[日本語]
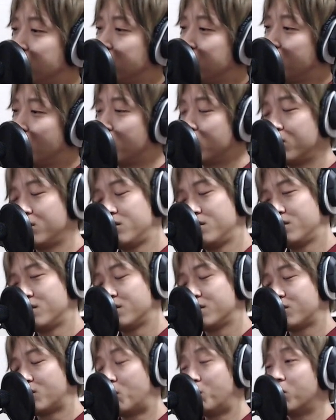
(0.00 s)

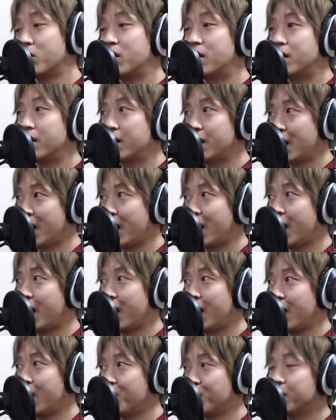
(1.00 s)
曲と思っっ
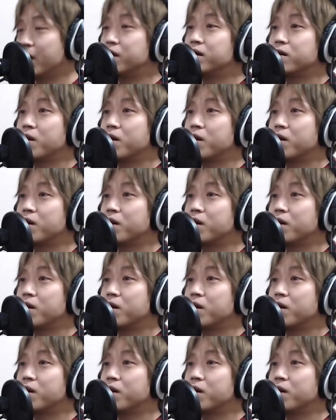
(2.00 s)
て思ったんで